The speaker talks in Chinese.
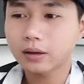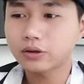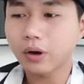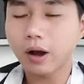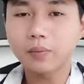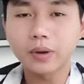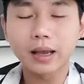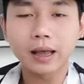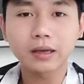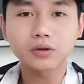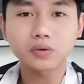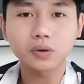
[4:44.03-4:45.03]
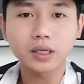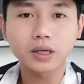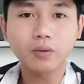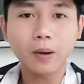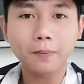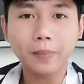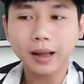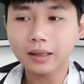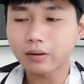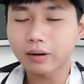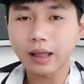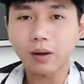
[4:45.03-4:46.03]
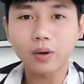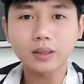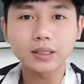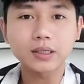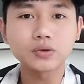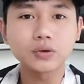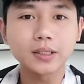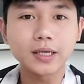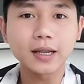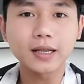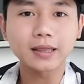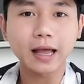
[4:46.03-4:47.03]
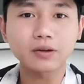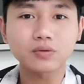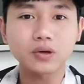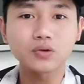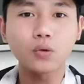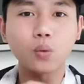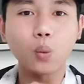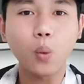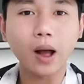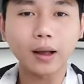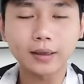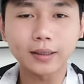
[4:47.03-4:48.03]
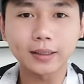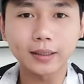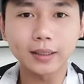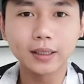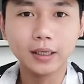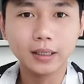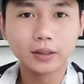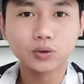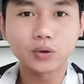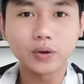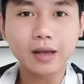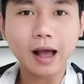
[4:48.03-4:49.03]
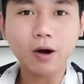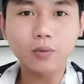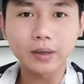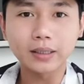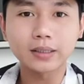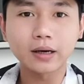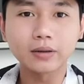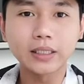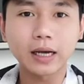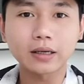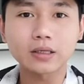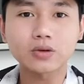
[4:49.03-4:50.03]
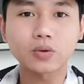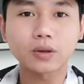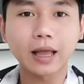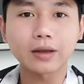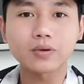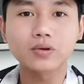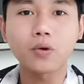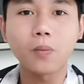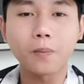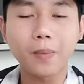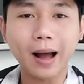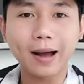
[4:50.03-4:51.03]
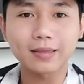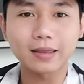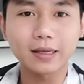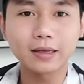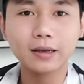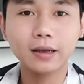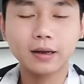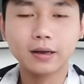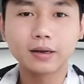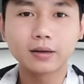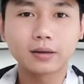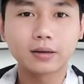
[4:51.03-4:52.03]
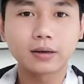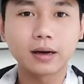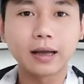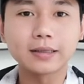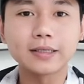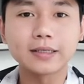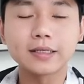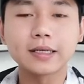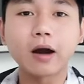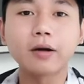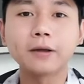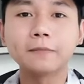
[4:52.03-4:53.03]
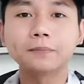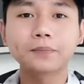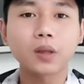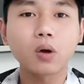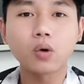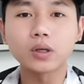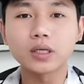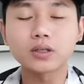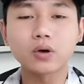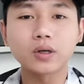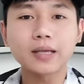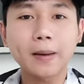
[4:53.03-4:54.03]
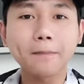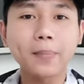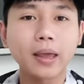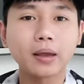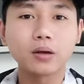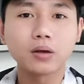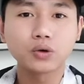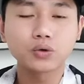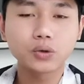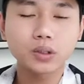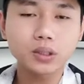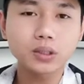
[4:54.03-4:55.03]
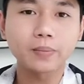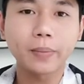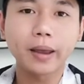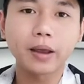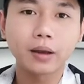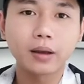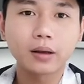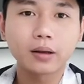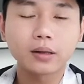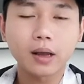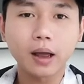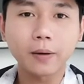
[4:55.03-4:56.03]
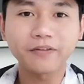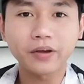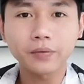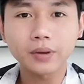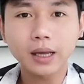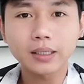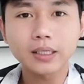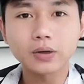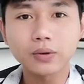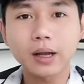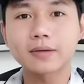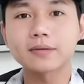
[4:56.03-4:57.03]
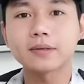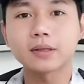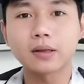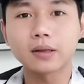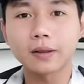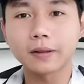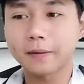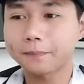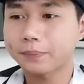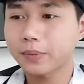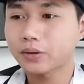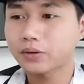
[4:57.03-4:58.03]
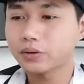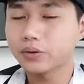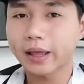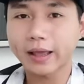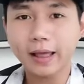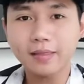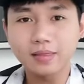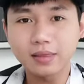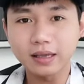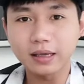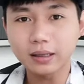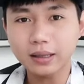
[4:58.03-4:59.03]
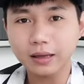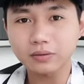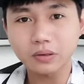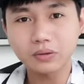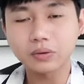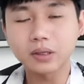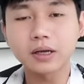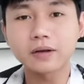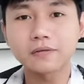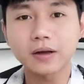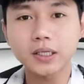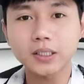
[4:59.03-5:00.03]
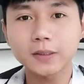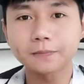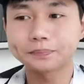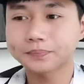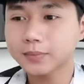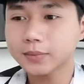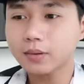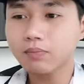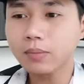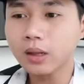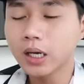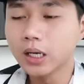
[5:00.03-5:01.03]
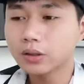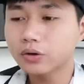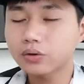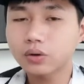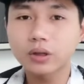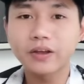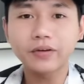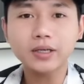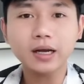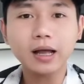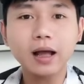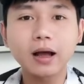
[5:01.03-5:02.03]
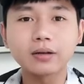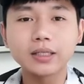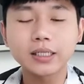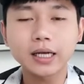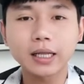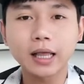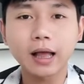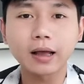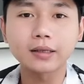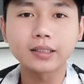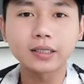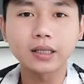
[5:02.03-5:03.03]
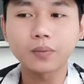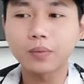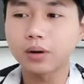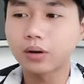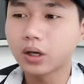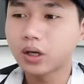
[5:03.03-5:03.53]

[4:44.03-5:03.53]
就好比刚刚说的一万八到两万这个区间，你打算用网格去高频交易，还是说打算用马丁来进行交易，或者说三倍、四倍啊、菲波那契、卢卡斯等等的，就得看你打算用的一个方式。就是说，你非常看好接下来的行情，那么